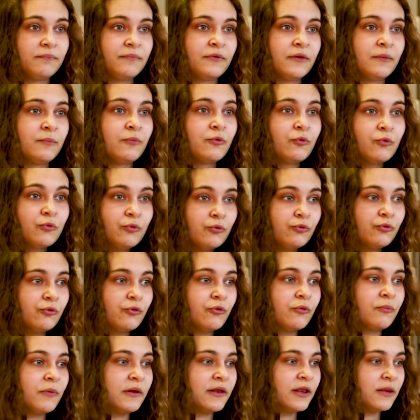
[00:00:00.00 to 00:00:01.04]
C'est beaucoup
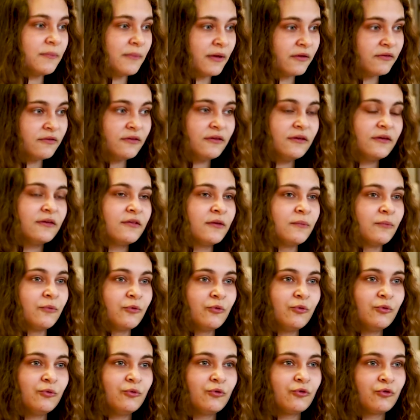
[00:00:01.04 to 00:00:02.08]
de mathématiques, c'est
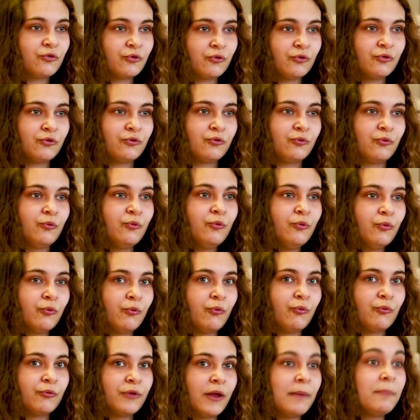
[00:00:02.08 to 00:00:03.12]
beaucoup de choses
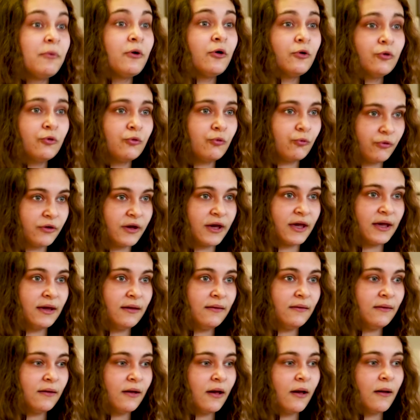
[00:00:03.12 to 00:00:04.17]
où on apprend le
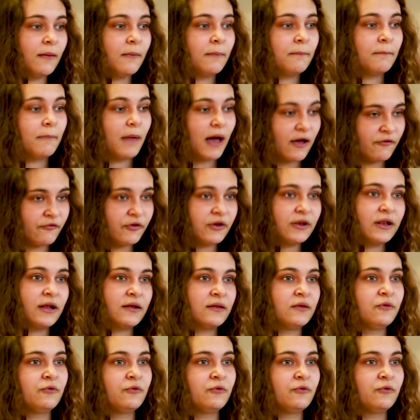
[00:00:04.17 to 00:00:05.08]
concret, avec la